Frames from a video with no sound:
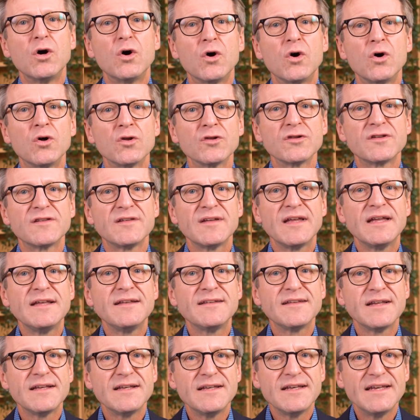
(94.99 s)
Und
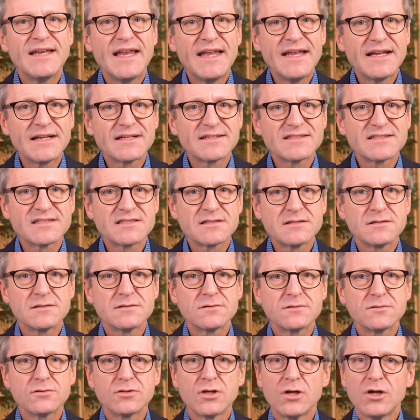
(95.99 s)
in den
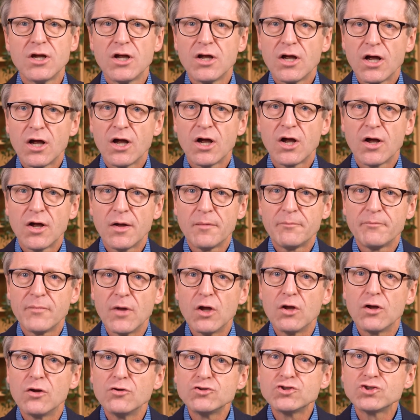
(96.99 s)
nächsten äh,
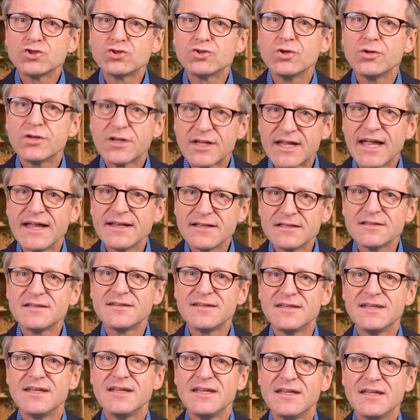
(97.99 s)

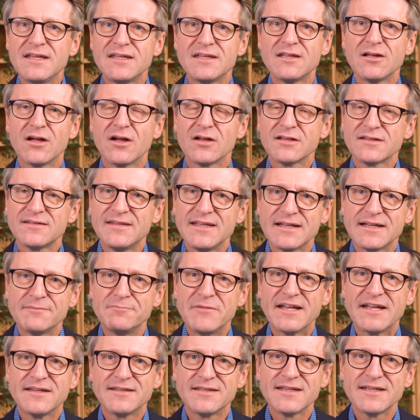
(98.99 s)
Stücken, die ich dir
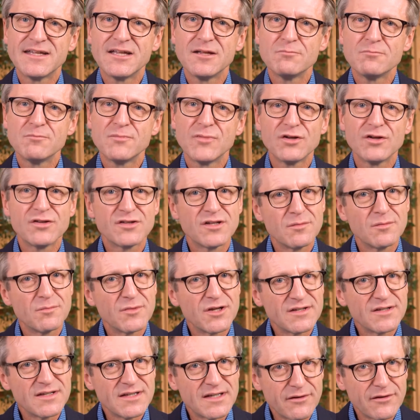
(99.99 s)
weitergeben möchte,
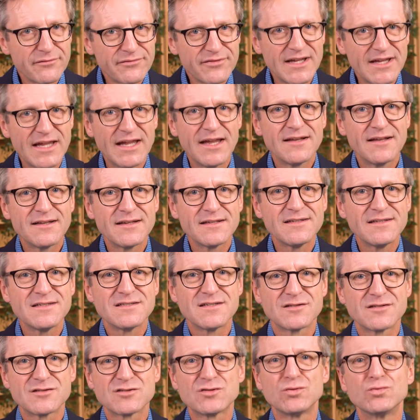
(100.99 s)
möchte ich auf jede
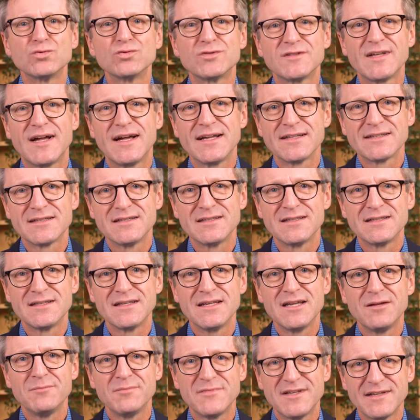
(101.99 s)
dieser Zutaten
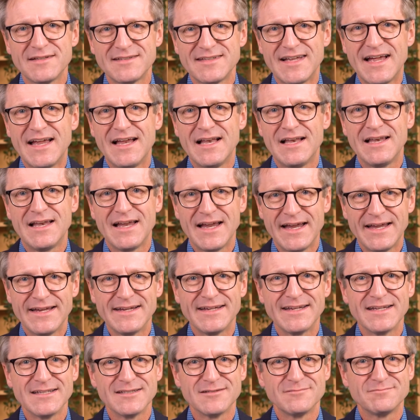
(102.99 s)
im Detail
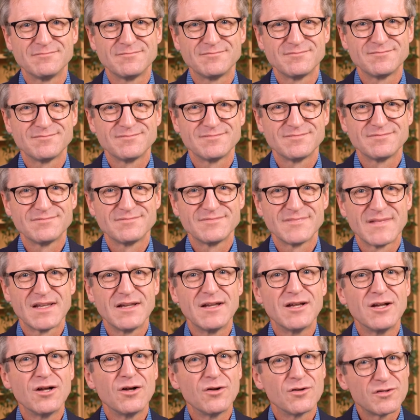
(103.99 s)
eingehen.
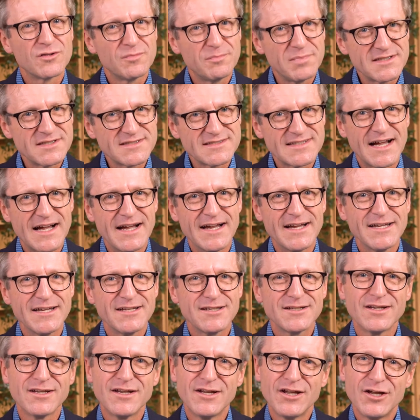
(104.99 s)
Und bis
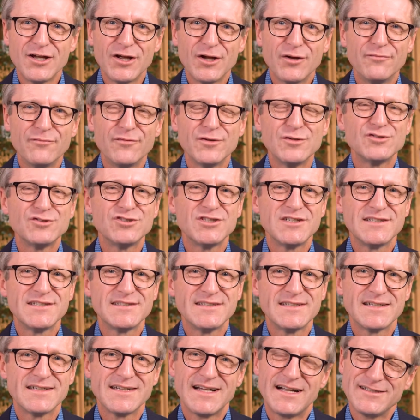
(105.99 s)
dahin wünsche ich
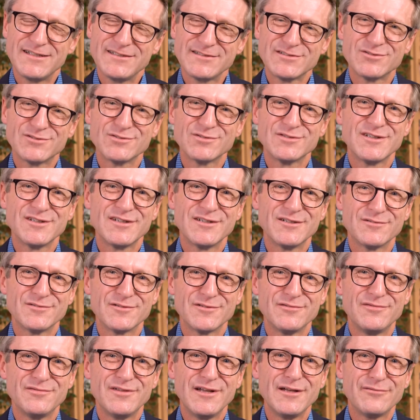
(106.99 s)
dir alles Gute
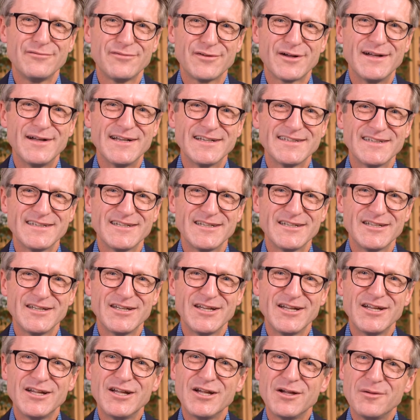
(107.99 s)
und viel Freude
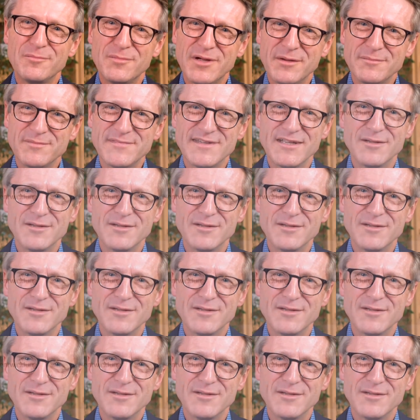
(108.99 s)
beim